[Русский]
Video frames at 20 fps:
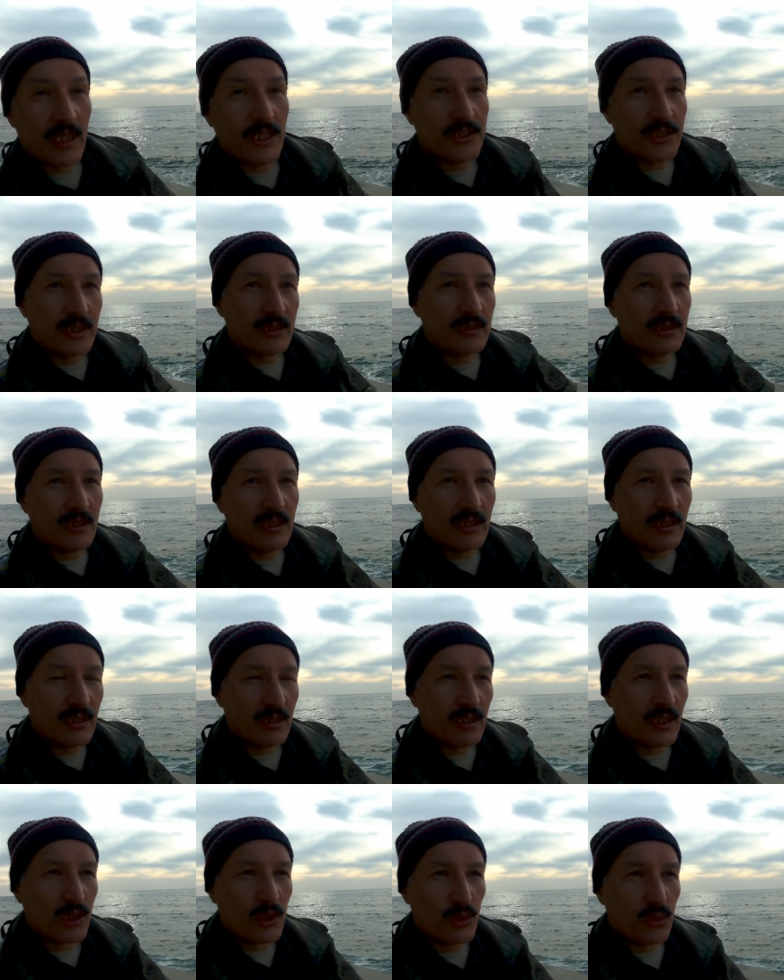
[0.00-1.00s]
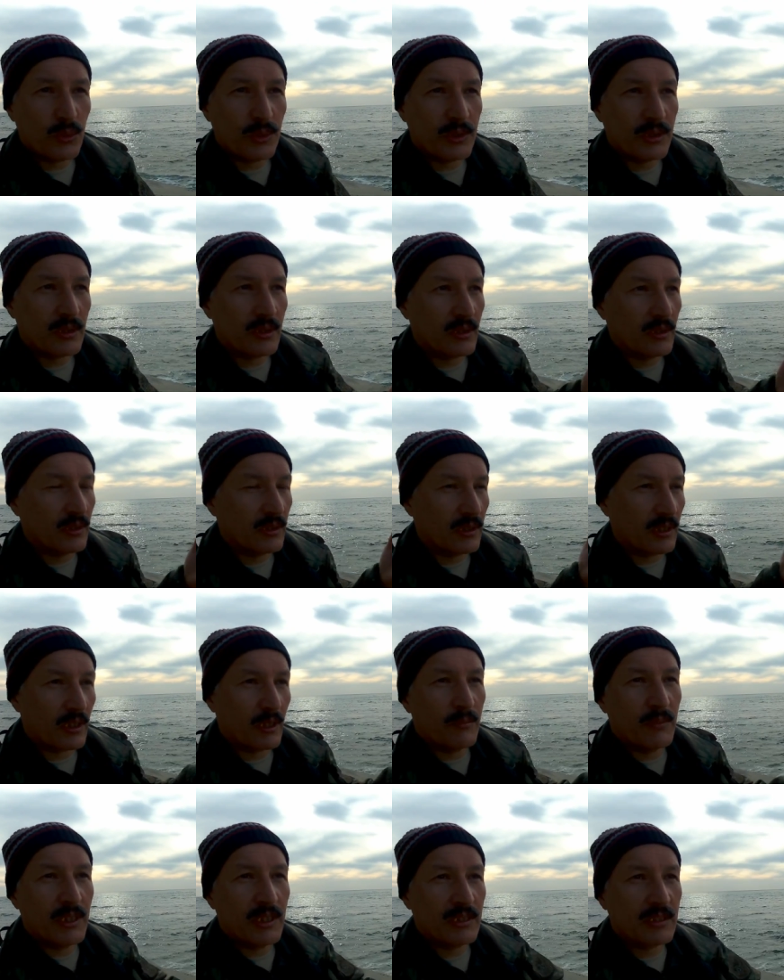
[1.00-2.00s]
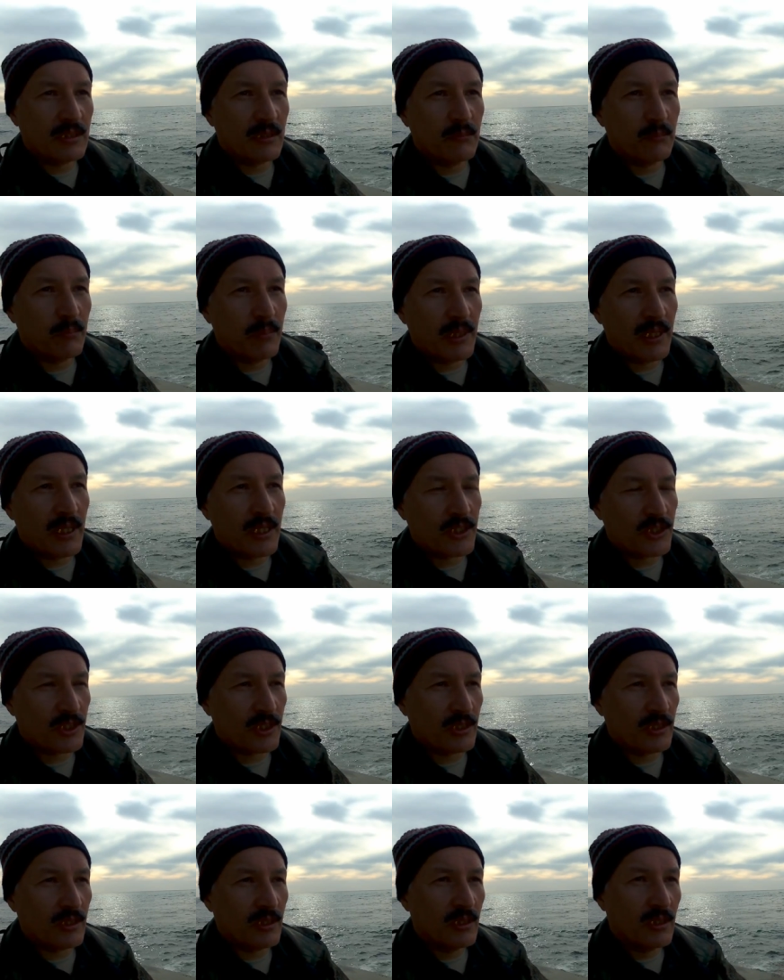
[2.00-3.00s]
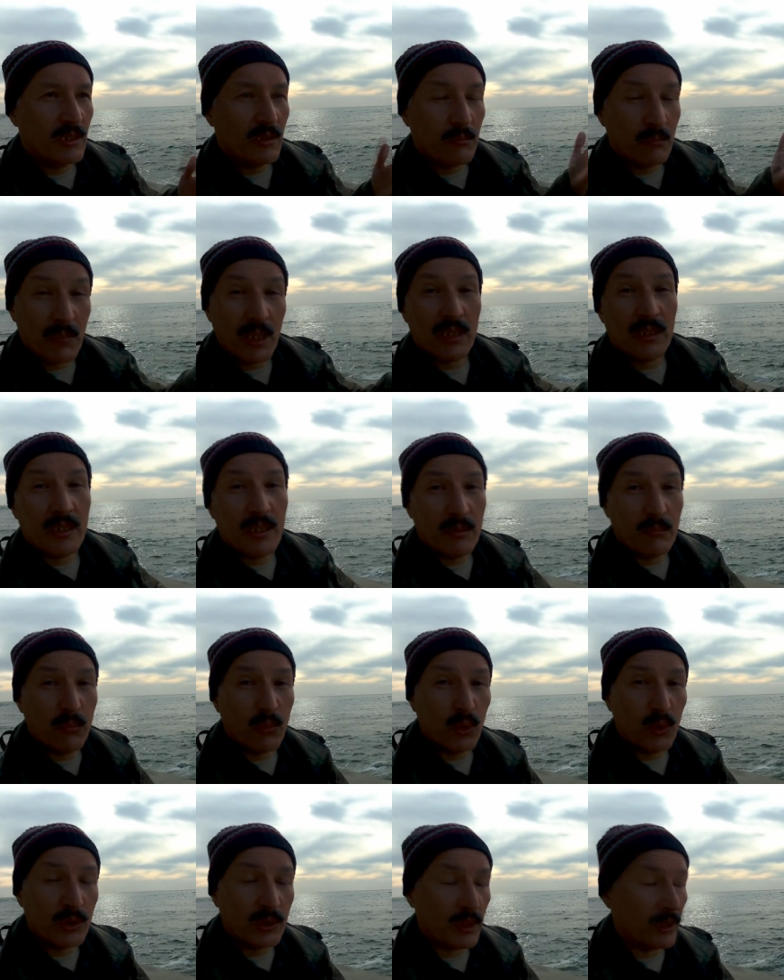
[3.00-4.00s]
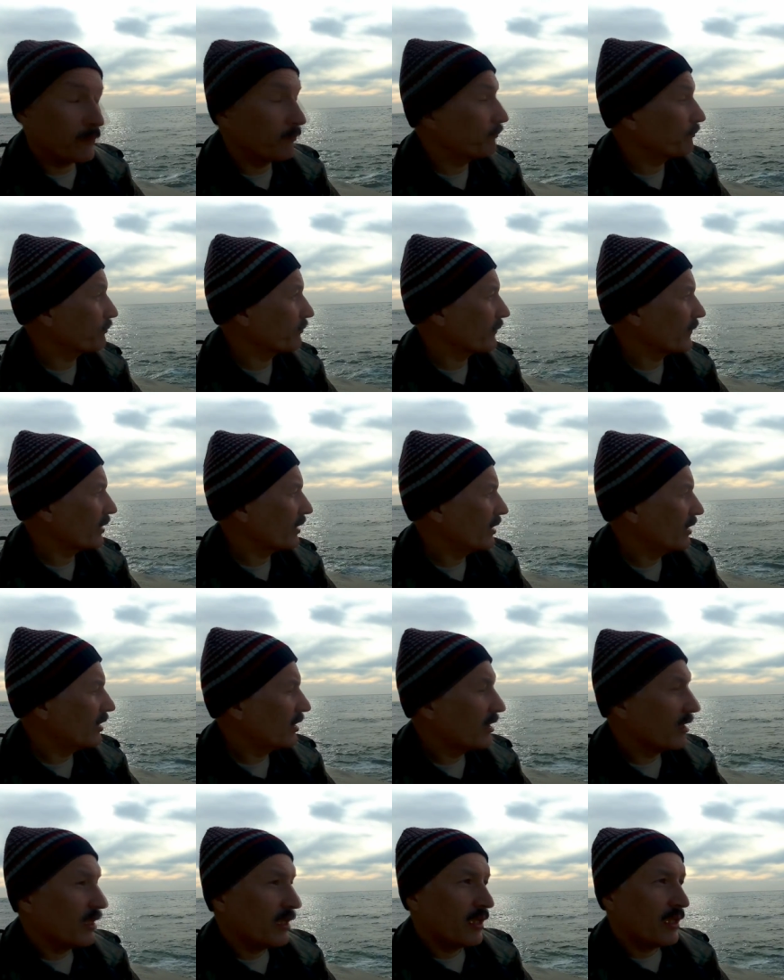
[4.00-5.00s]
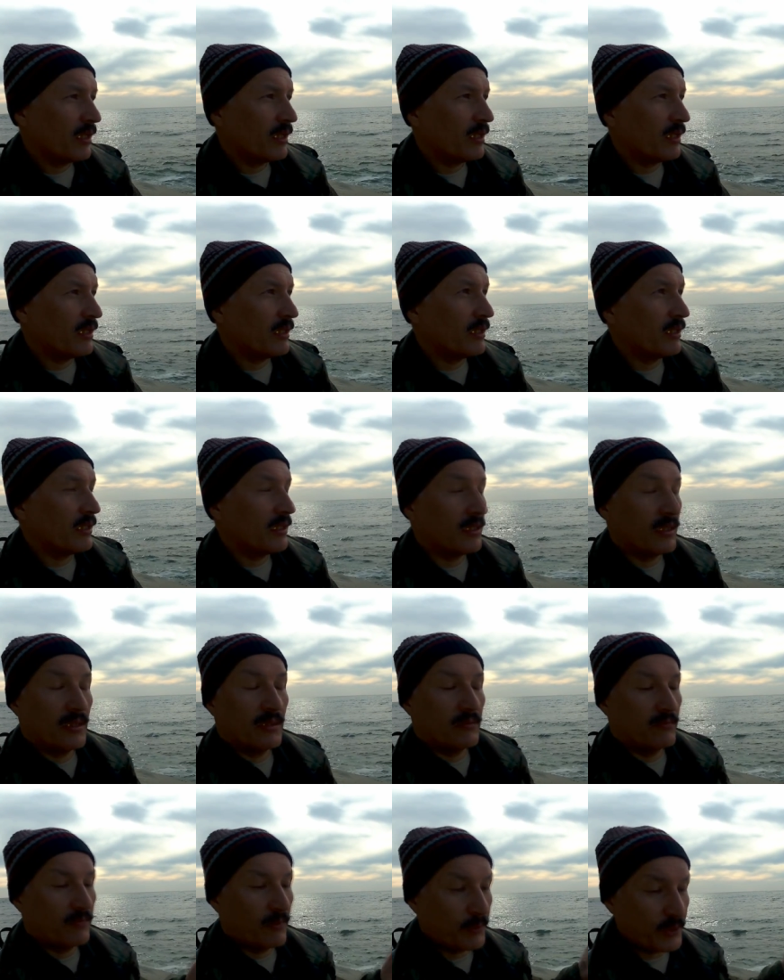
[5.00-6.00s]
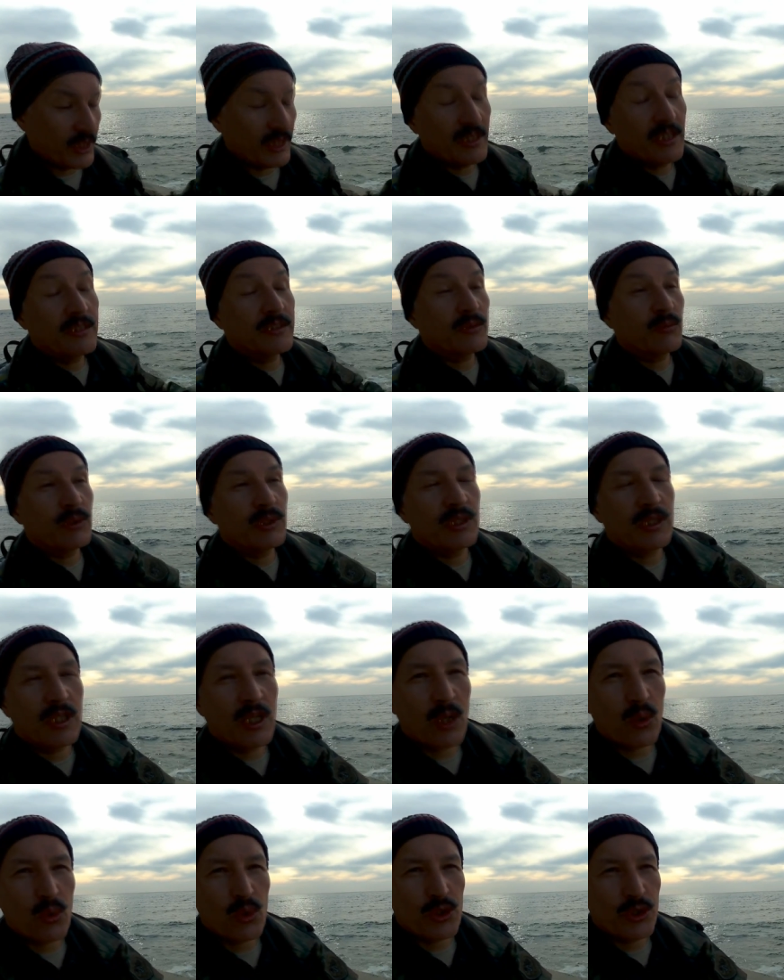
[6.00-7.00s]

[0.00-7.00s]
И я сейчас нахожусь э, на каменистом пляже Малая бухта. А, вообще день сегодня